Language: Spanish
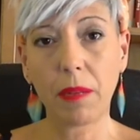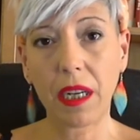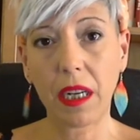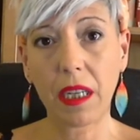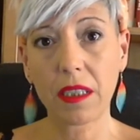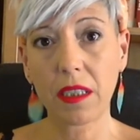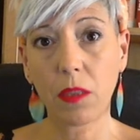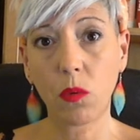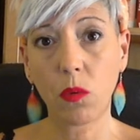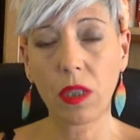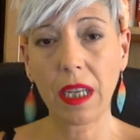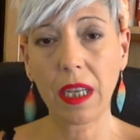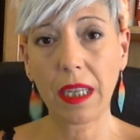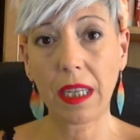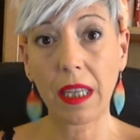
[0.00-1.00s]
para la
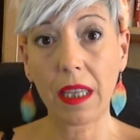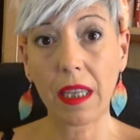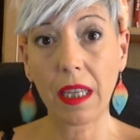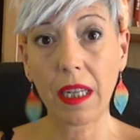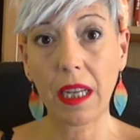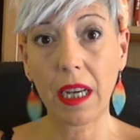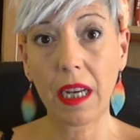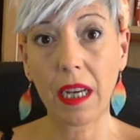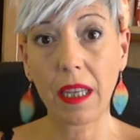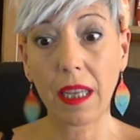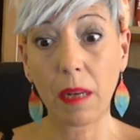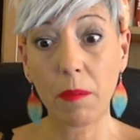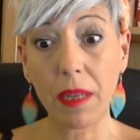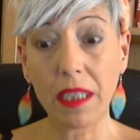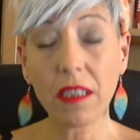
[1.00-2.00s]
segunda quincena
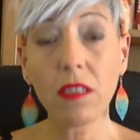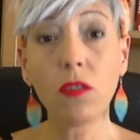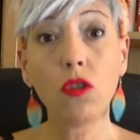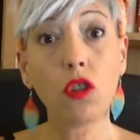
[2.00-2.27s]
del mes,